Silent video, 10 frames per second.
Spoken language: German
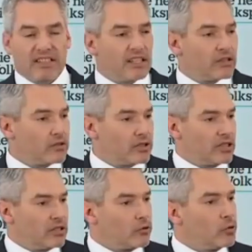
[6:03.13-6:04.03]
sind und
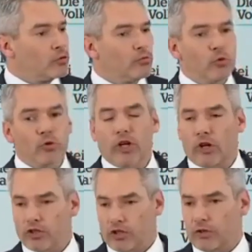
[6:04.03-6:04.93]
ihren Unmut
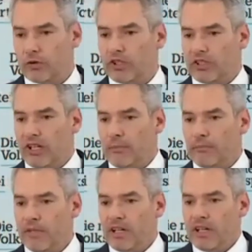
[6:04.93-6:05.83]
ausgedrückt
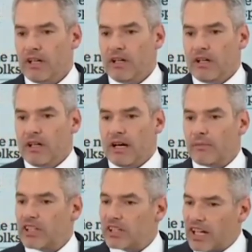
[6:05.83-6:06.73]
haben, haben
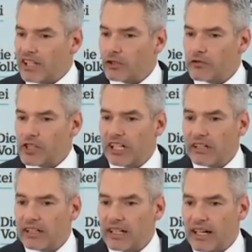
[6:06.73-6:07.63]
sie dann ganz oft
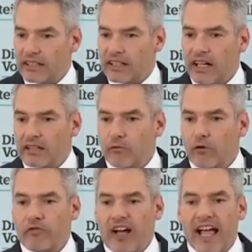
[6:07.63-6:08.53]
Schilder in der Hand gehalten, wo
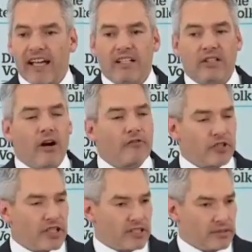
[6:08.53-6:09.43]
Freiheit
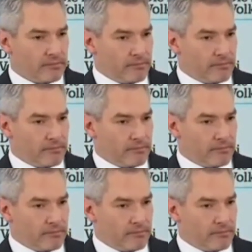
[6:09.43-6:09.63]
draufsteht.